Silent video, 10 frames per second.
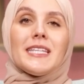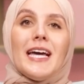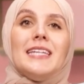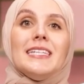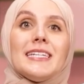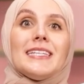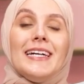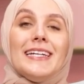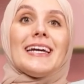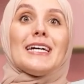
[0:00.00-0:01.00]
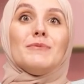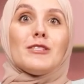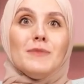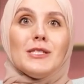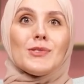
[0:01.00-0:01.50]
بتخليكي تحرقي
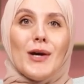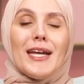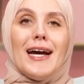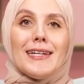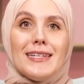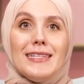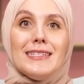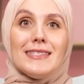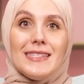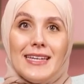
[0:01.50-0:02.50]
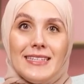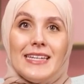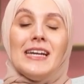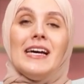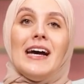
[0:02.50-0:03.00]
500 سعرة حرارية
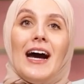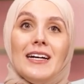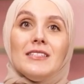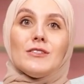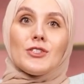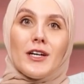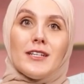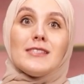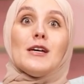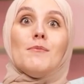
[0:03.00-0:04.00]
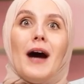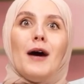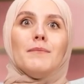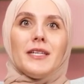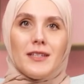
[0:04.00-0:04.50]
زيادة عن شخص ما
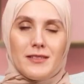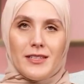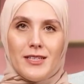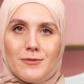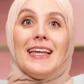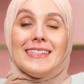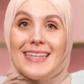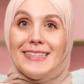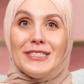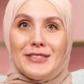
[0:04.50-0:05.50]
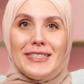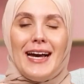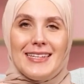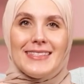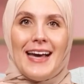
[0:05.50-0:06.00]
عم بيرضع، هلا إذا أنت كنت
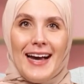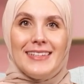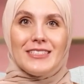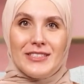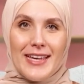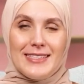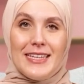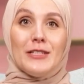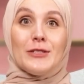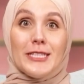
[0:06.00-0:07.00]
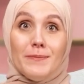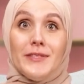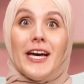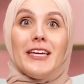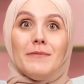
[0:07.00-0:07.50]
حاسة حالك جاهزة إنه
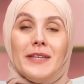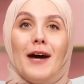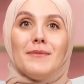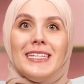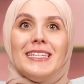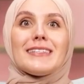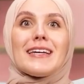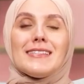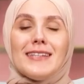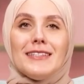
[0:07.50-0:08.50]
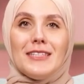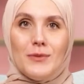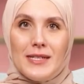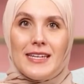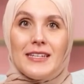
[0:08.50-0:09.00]
تبدأي بعملية خسارة
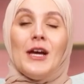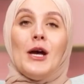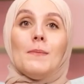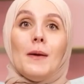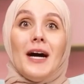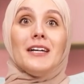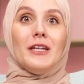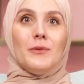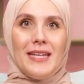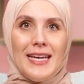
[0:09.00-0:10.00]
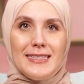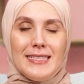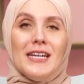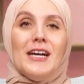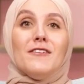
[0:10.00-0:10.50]
الوزن ما بعد
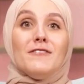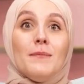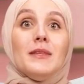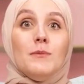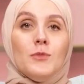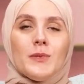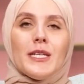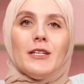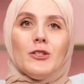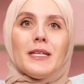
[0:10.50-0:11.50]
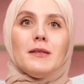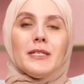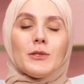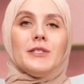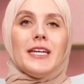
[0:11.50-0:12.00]
الولادة، فمن الممكن إنه بدل
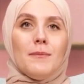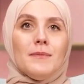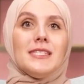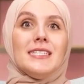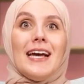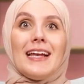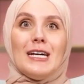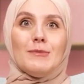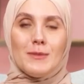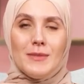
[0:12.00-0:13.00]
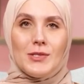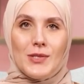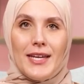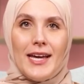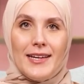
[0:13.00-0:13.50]
ما تكوني عم بتزيدي هال 500
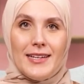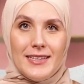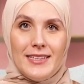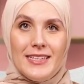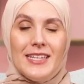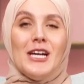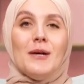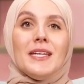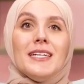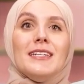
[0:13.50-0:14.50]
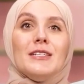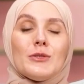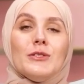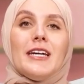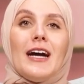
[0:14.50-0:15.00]
سعرة حرارية، بتقدري
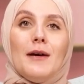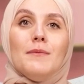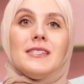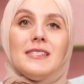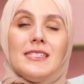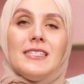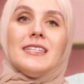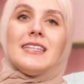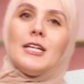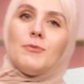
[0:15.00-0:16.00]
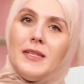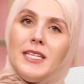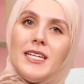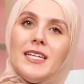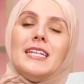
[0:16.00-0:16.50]
تكوني عم تزيدي
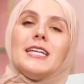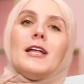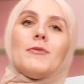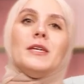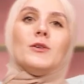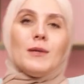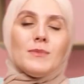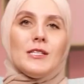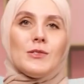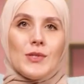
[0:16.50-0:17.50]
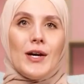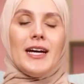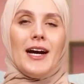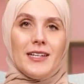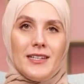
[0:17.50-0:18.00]
300 ل 350
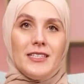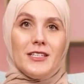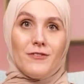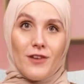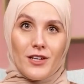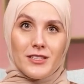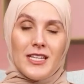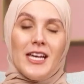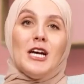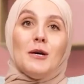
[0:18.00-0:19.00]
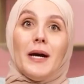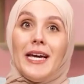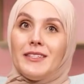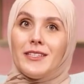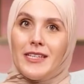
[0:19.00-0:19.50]
سعرة حرارية فقط.
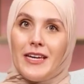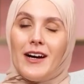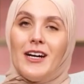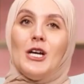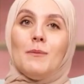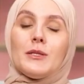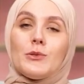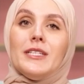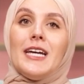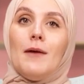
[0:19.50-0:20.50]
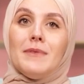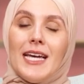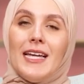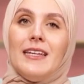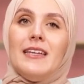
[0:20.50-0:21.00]
بهي الطريقة بتكوني عم
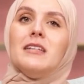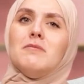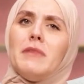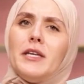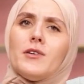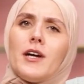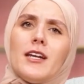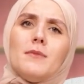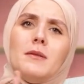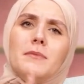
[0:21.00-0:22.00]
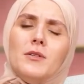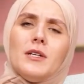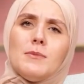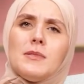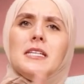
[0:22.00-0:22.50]
تقللي ما يقارب ال
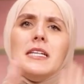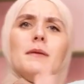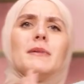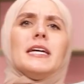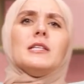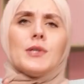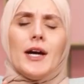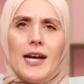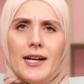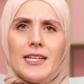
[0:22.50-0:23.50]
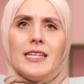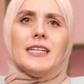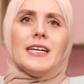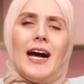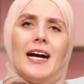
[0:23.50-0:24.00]
150 ل 200 سعرة
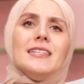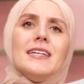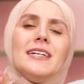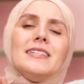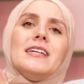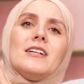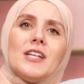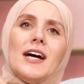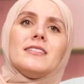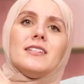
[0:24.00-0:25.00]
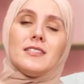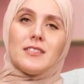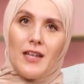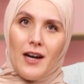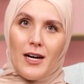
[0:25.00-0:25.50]
حرارية عن احتياجات
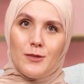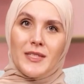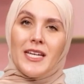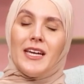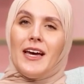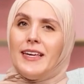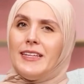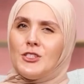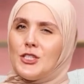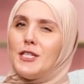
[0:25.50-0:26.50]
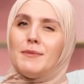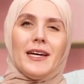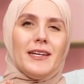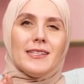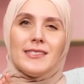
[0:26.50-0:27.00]
الرضاعة. هيدا الشيء ما
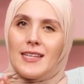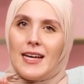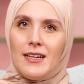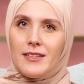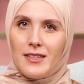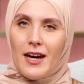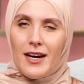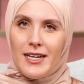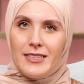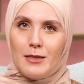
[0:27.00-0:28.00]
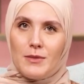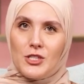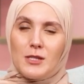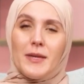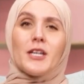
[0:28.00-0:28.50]
رح يأثر على الرضاعه عندك
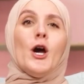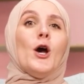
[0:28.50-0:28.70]
بجسمك